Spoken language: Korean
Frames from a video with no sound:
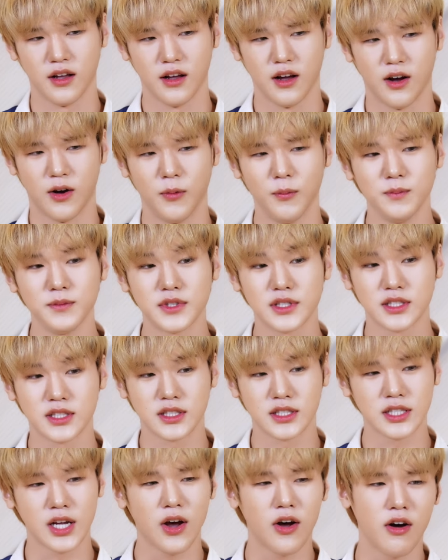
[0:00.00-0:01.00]

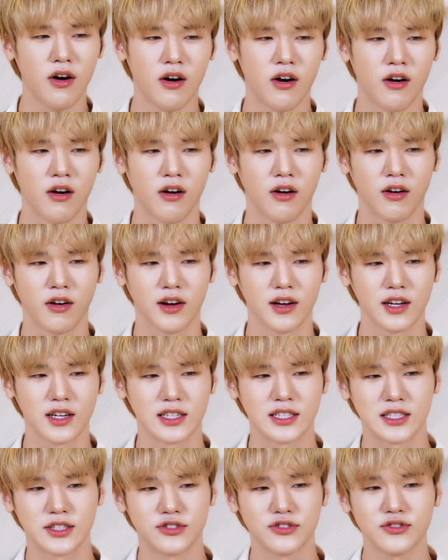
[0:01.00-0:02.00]
엄청
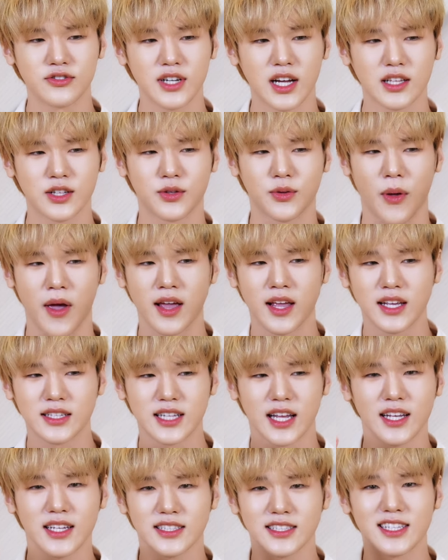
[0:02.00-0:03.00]
그 순간이 되게
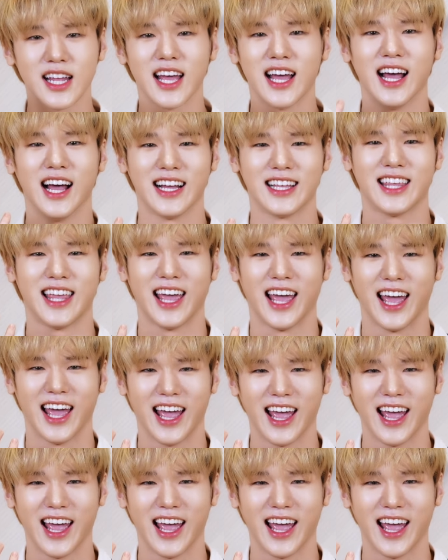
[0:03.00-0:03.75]
생생하게